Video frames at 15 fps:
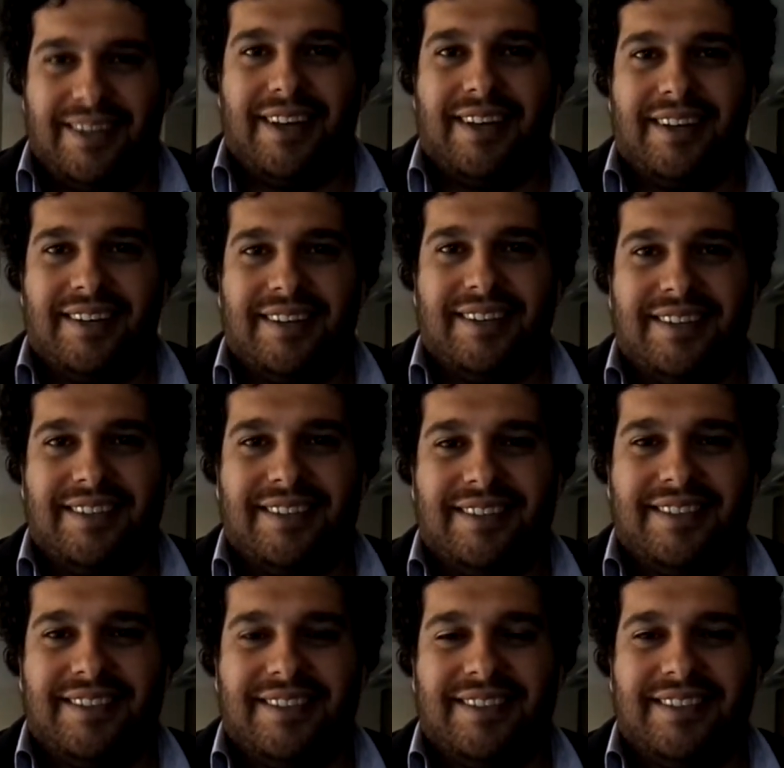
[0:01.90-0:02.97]
Cuéntame
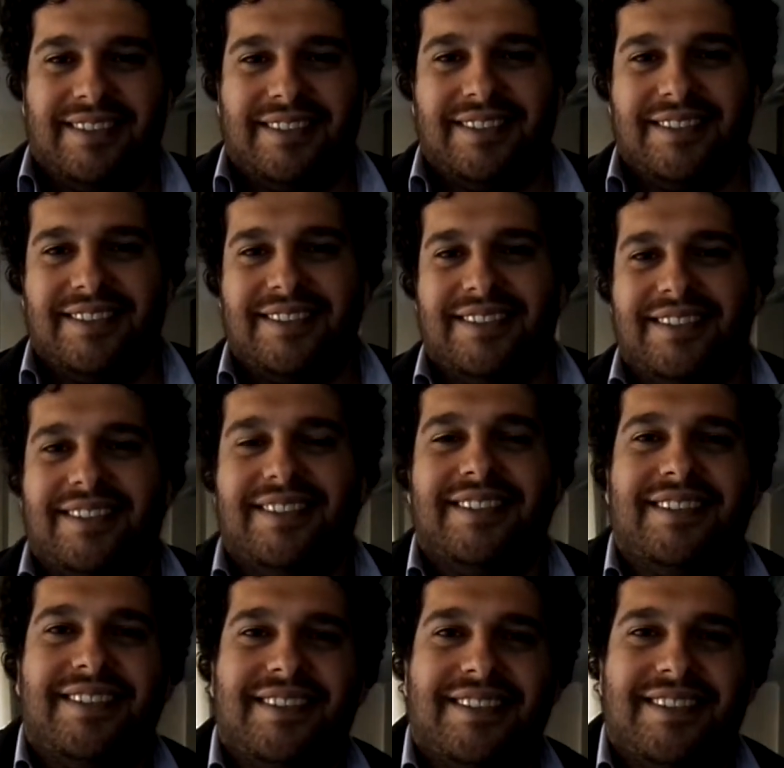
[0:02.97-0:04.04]
sobre
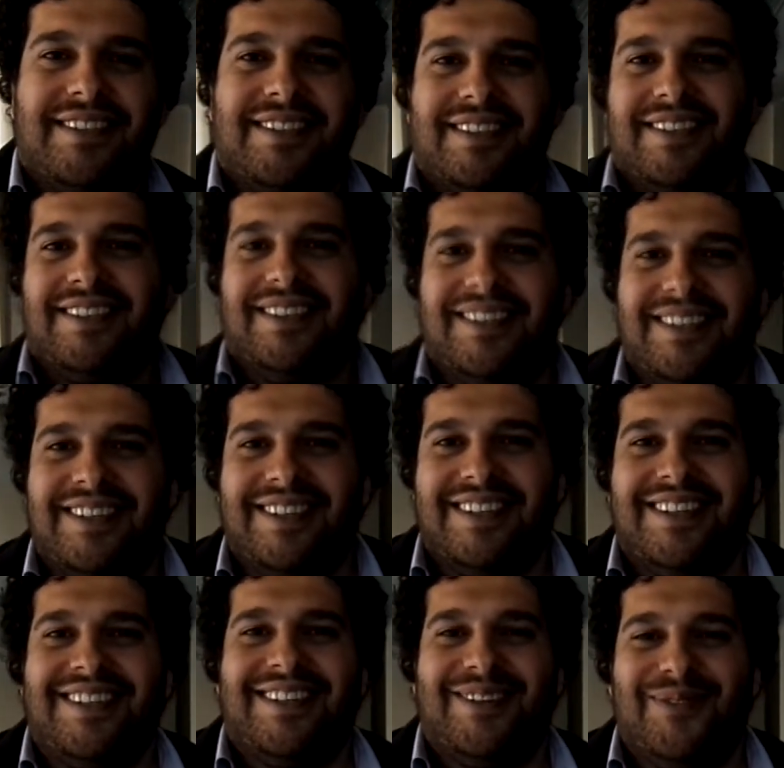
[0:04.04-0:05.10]
Goblab,
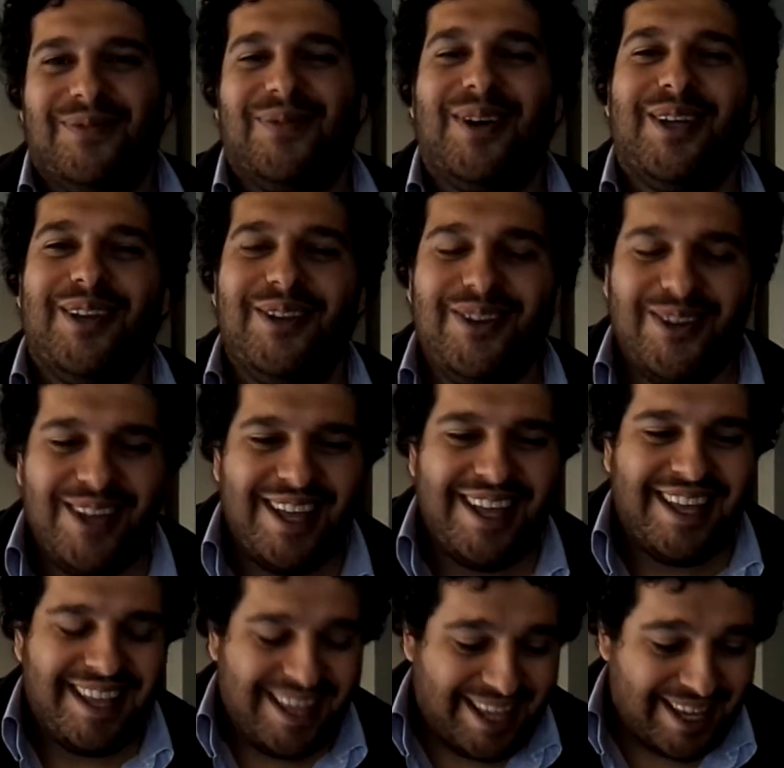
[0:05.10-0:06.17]
Argentina. Bueno,
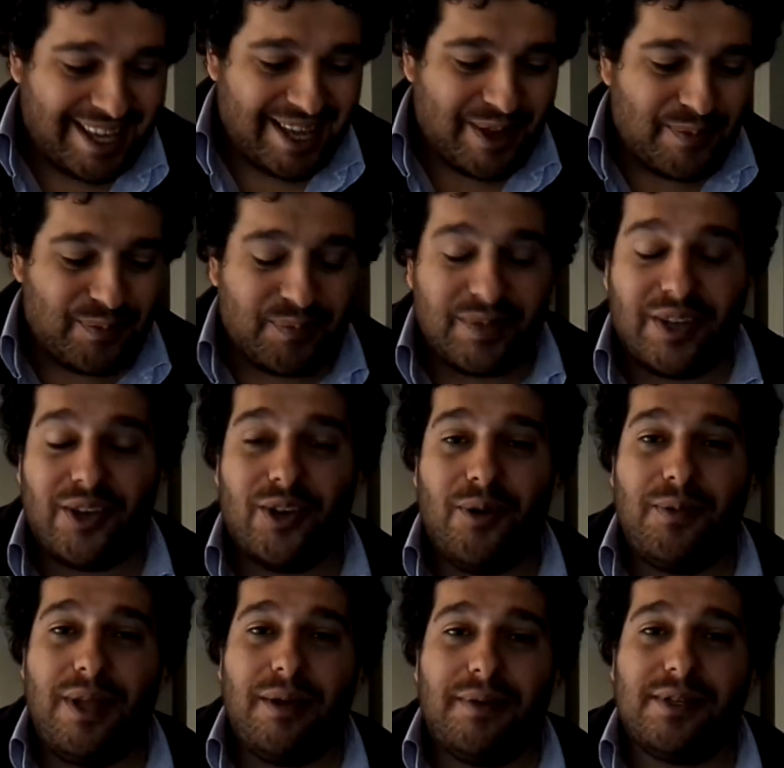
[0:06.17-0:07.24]
eh,
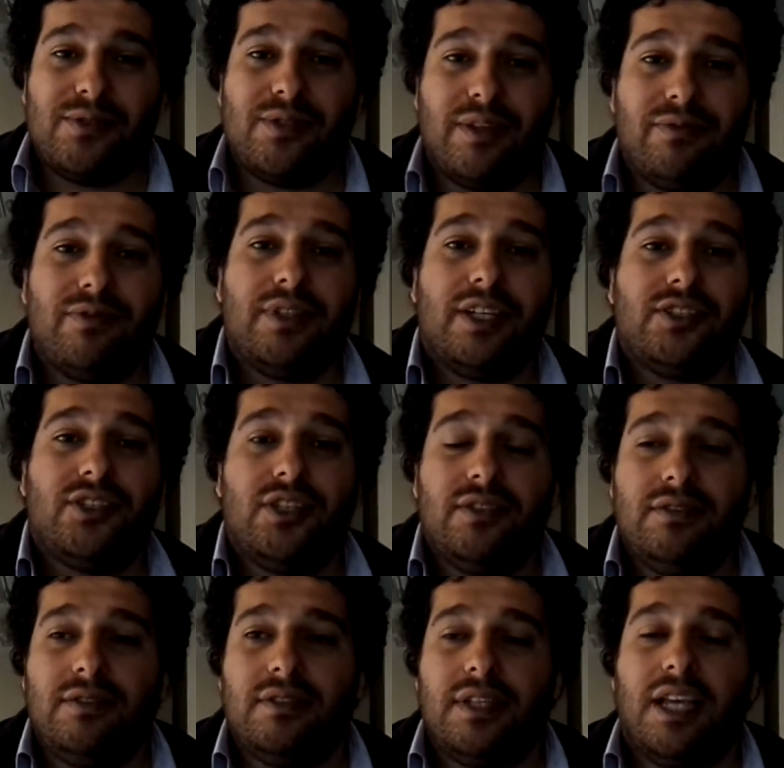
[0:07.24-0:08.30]
es una
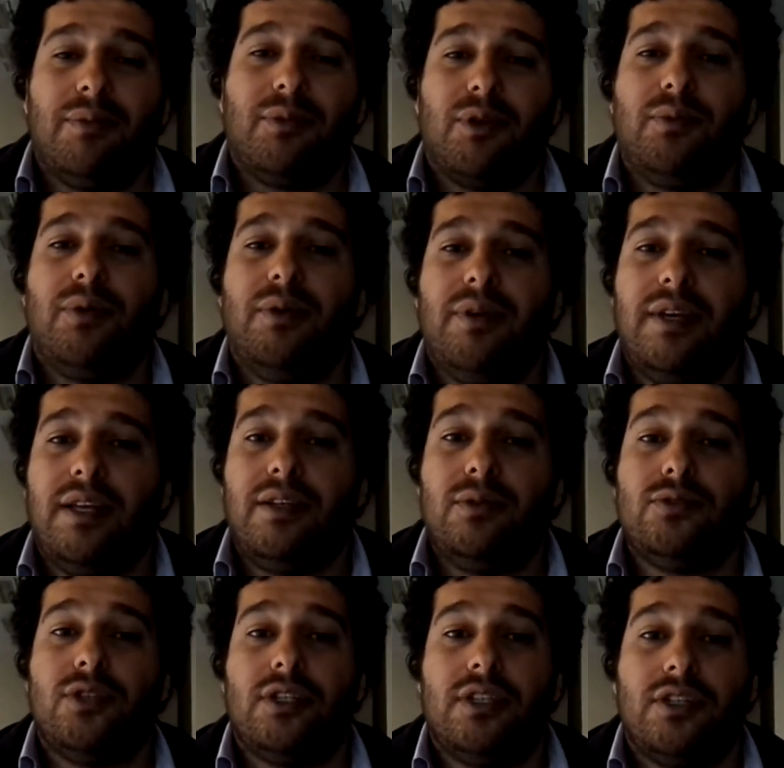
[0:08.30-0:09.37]
fundación que promueve el
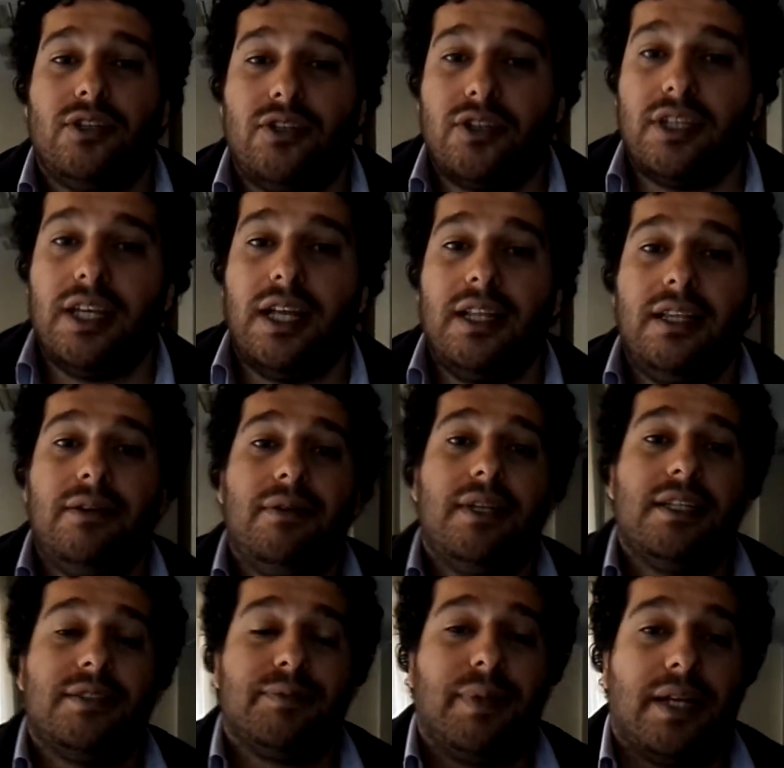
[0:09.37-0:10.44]
uso de tecnologías
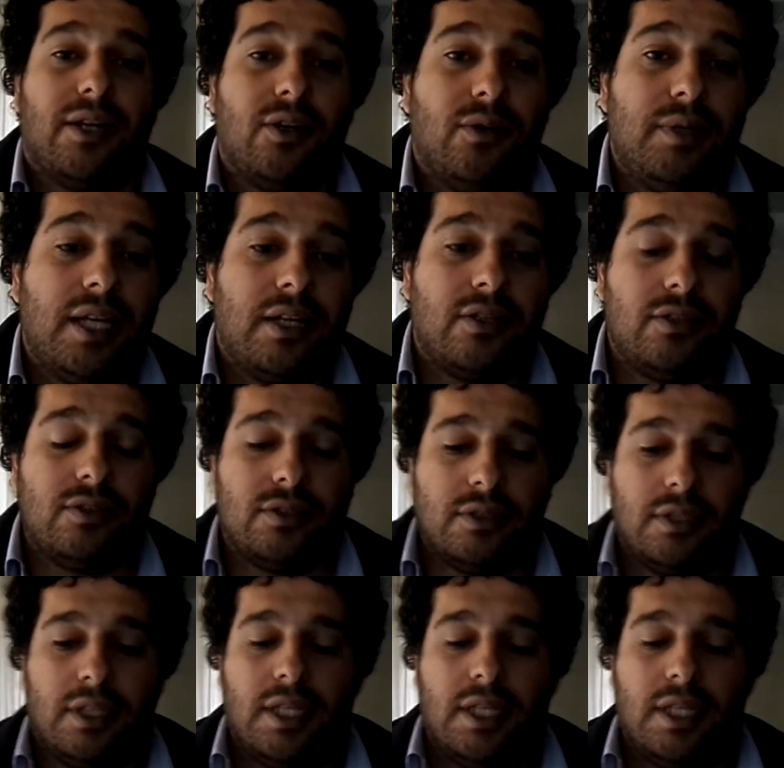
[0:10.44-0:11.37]
libres para gobiernos.